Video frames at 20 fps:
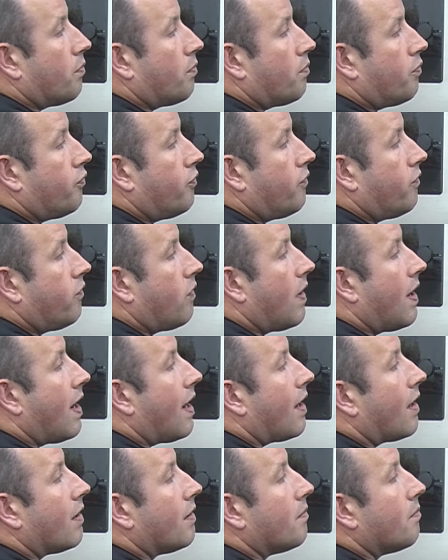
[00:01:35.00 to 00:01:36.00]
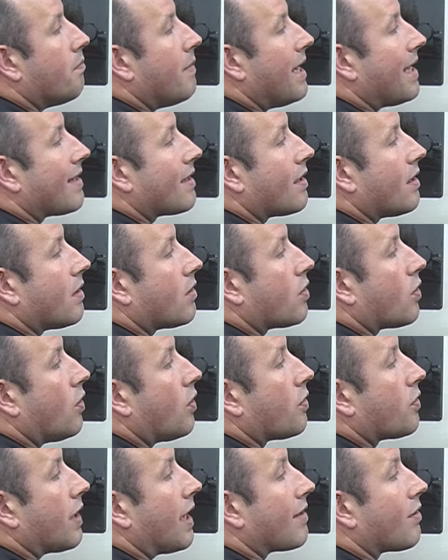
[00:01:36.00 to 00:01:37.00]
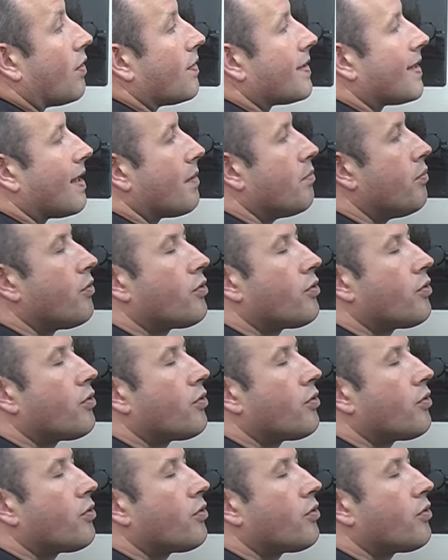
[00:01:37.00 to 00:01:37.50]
pouvoir mettre 30 à 35